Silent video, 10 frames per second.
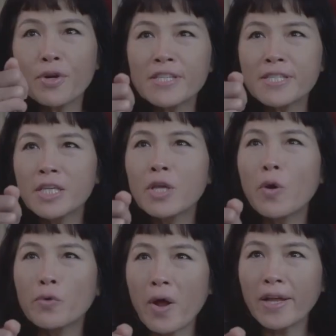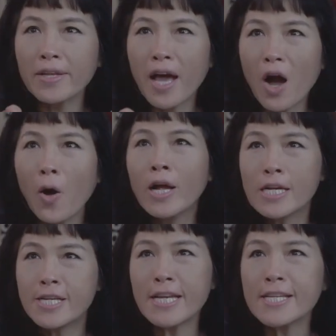Raising you right now.
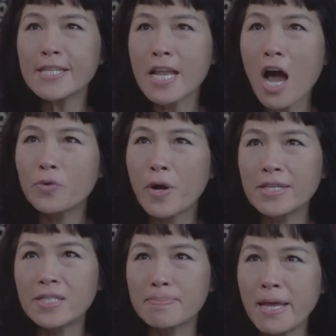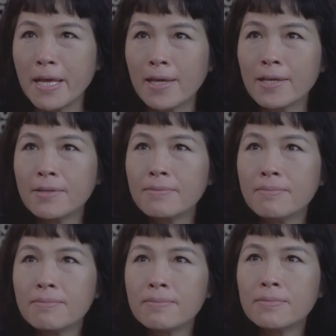She did not raise me.
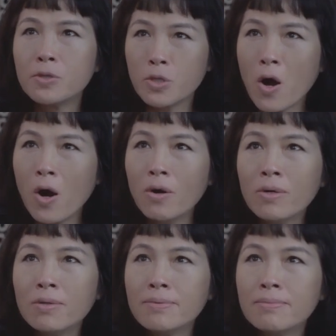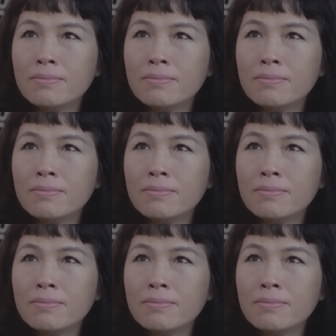You know?